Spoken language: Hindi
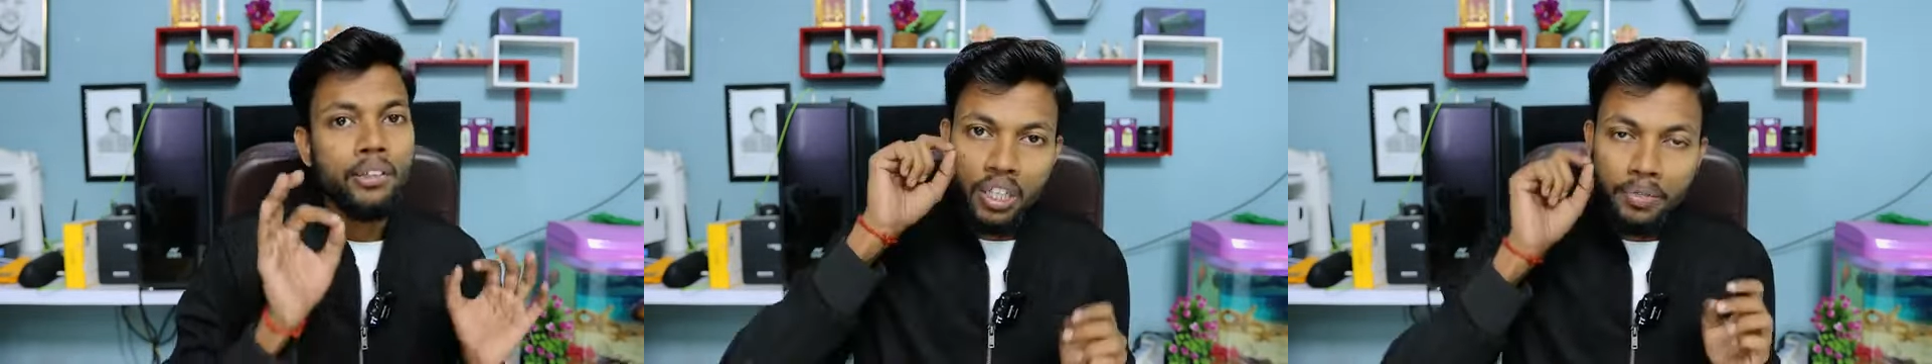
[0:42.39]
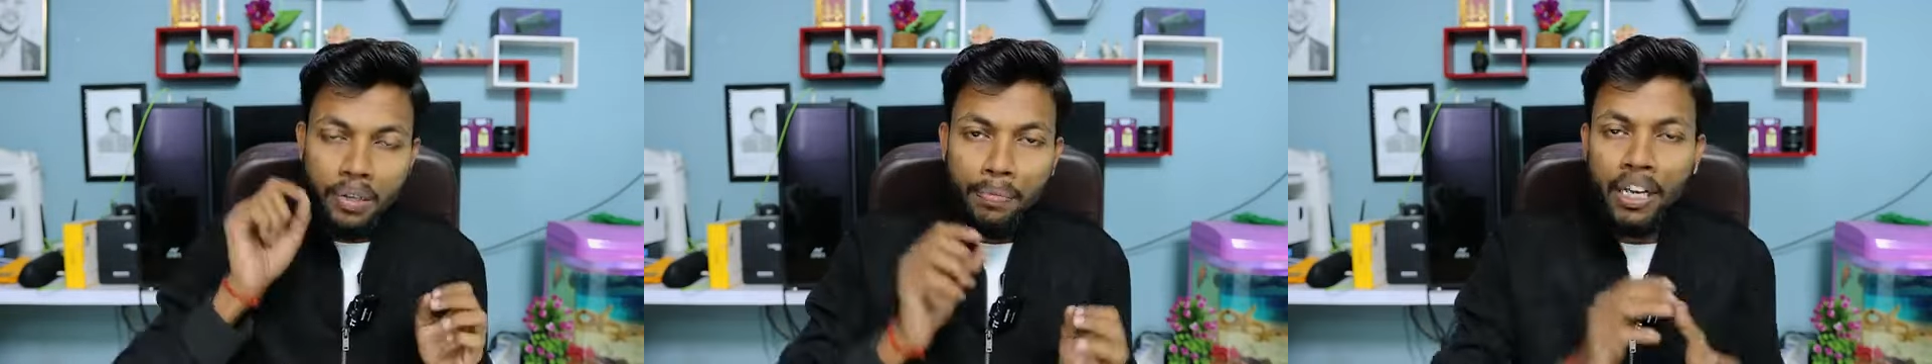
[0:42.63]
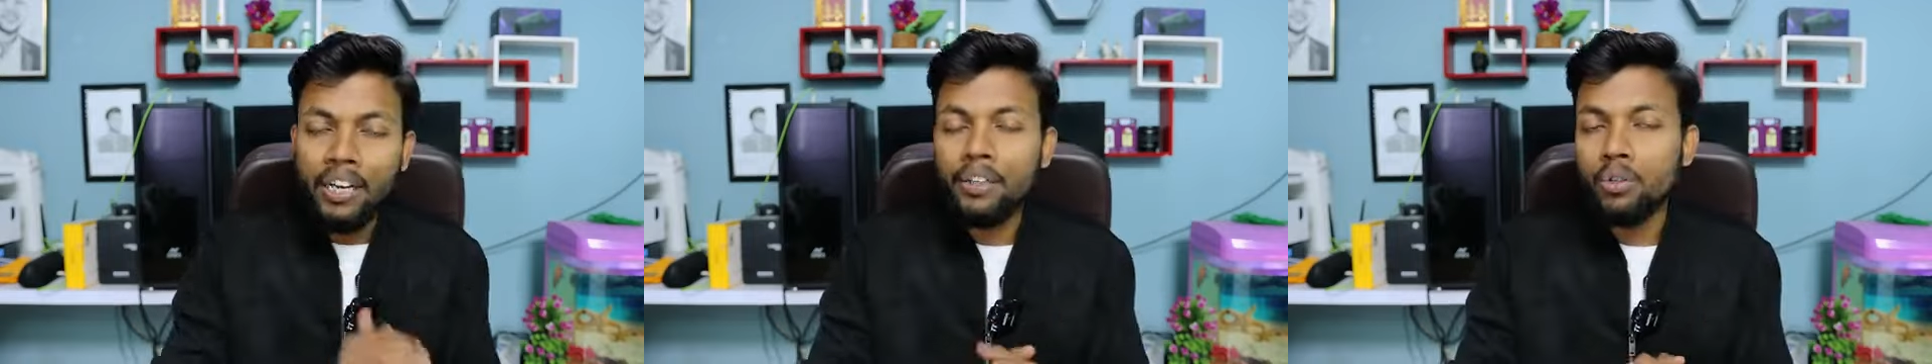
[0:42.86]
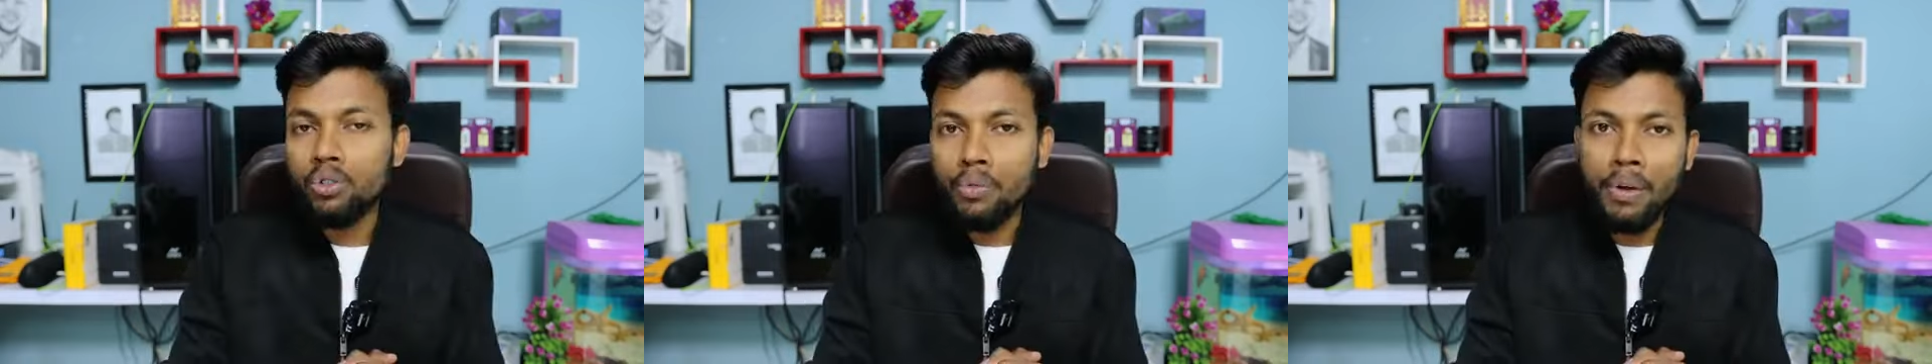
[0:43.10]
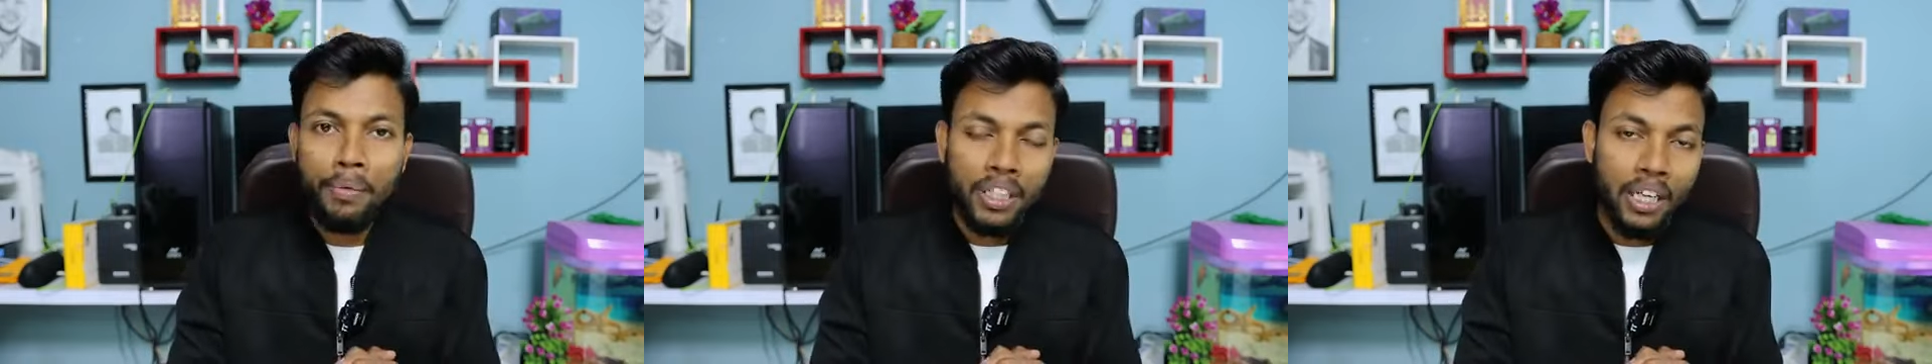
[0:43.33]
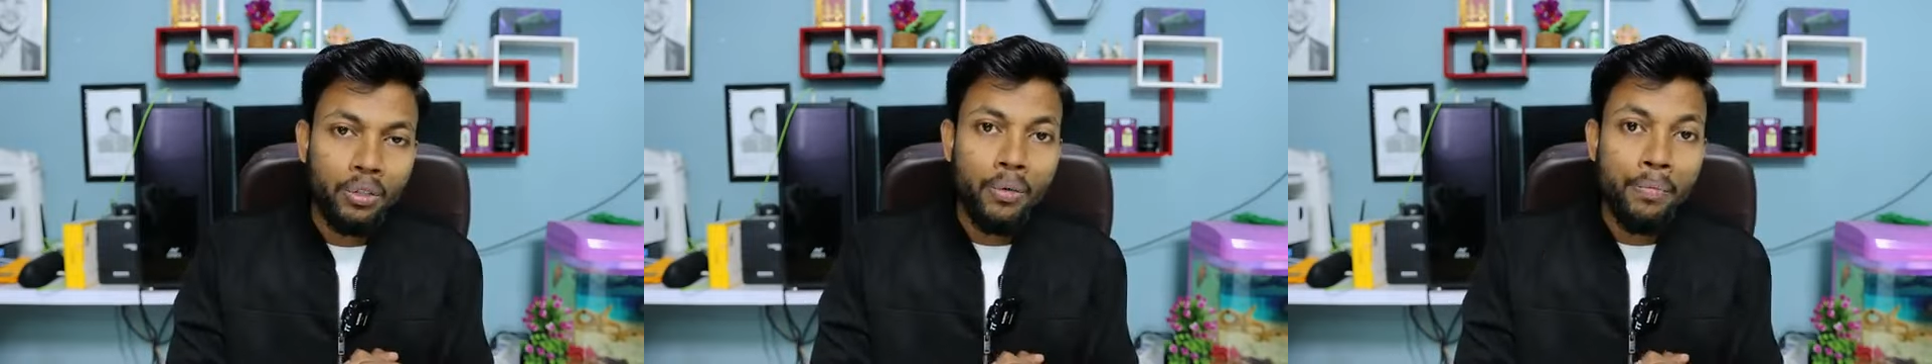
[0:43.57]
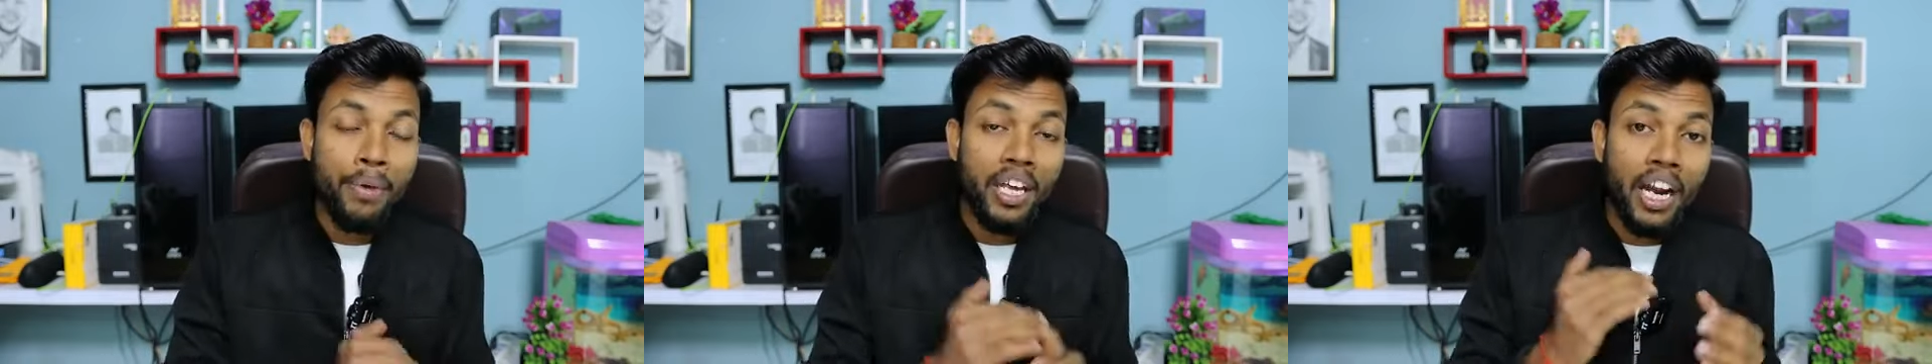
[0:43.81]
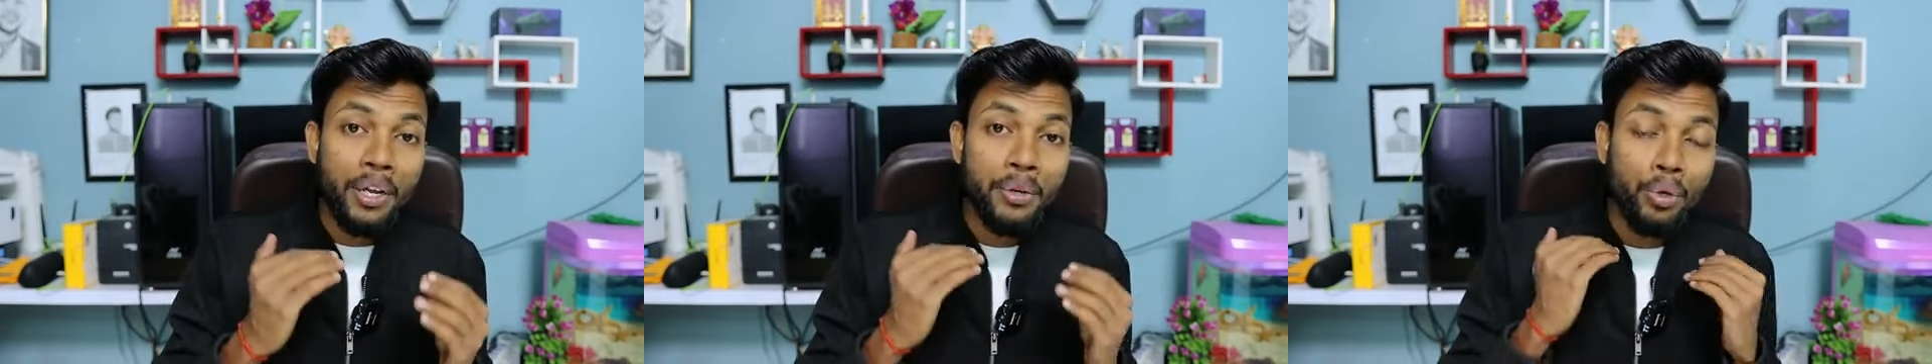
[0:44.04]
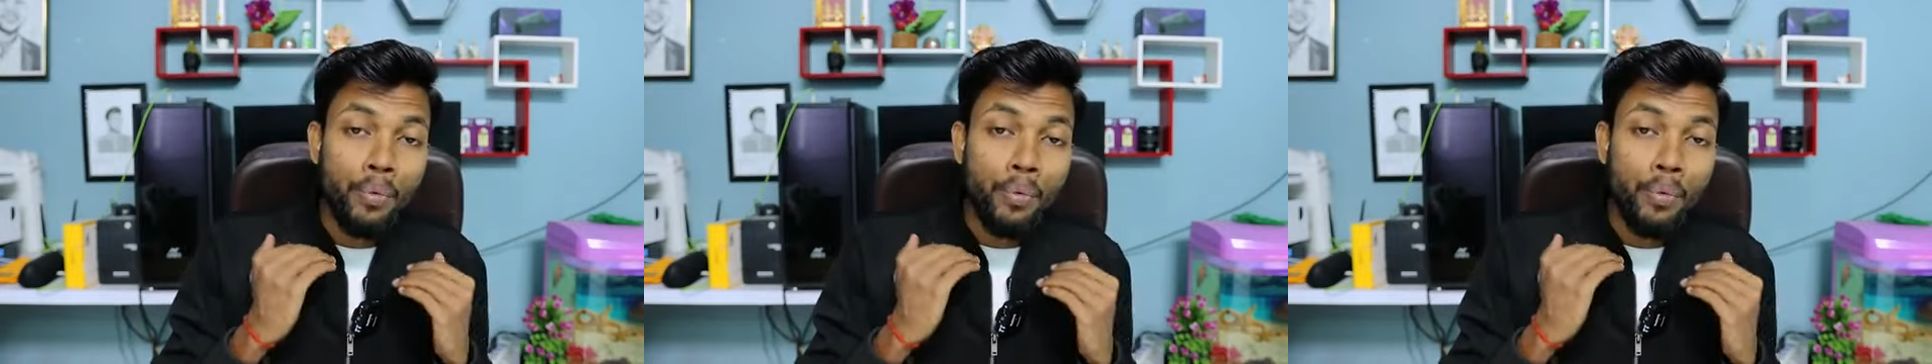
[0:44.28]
तो सबसे पहले दोस्तों मैं बता दू मेरा